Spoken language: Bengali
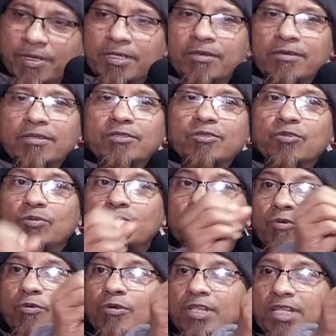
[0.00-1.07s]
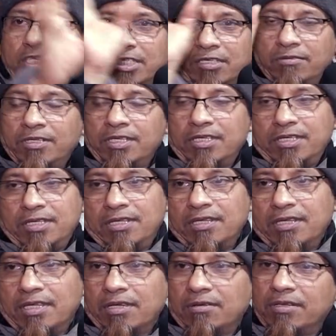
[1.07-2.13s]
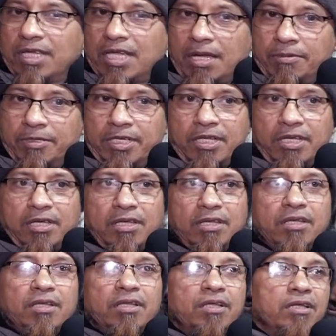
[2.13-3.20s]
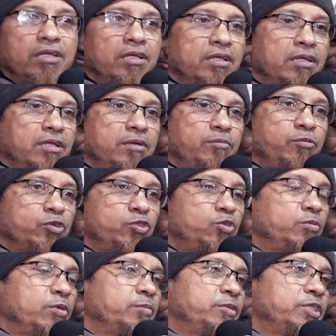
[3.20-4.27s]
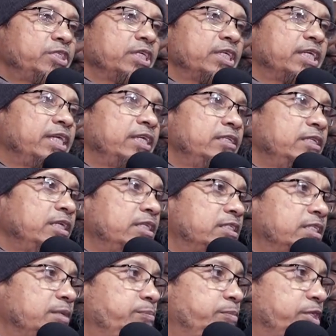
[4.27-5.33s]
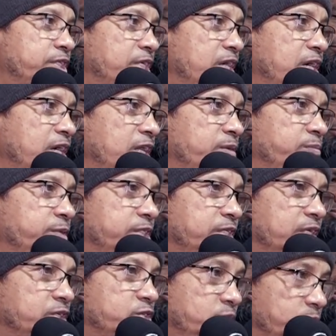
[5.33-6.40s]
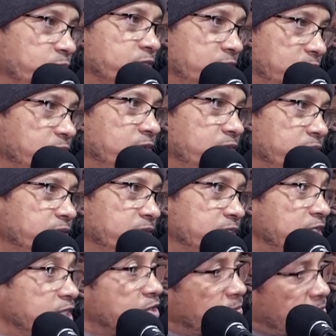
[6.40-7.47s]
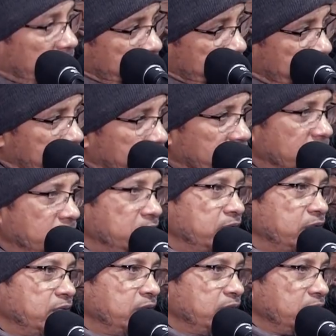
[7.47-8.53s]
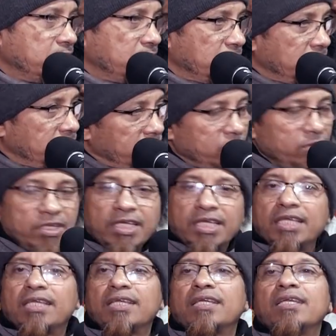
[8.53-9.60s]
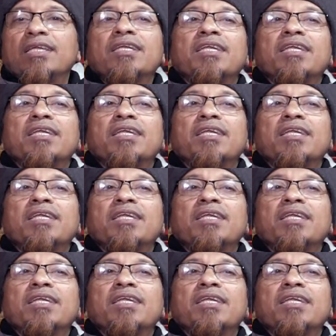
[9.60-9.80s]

পান করেন তবু ওই রাসায়নিক এগুলি খাবেন না বর্তমান বিশ্বে কিডনির যে বিশাল বিশাল সমস্যা তৈরি হয়েছে এইসব রাসায়নিক এগুলি খেয়ে খেয়ে